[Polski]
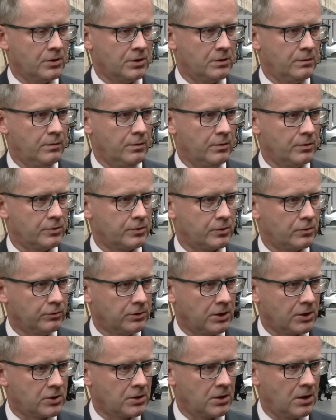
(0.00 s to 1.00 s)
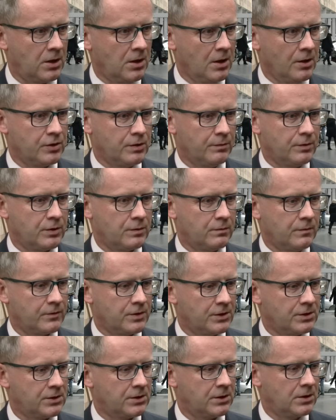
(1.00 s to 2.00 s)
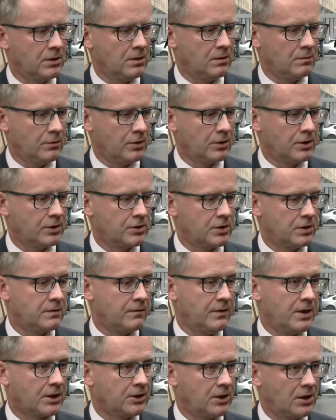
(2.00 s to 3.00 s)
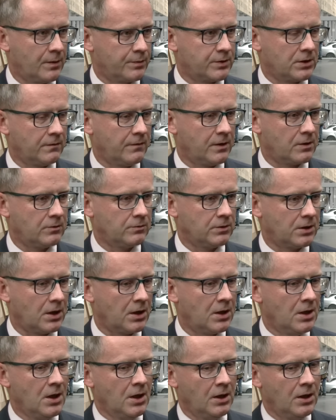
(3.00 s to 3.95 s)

żeby było skutecznie, żebyśmy wszyscy mogli żyć w jak najlepszych warunkach.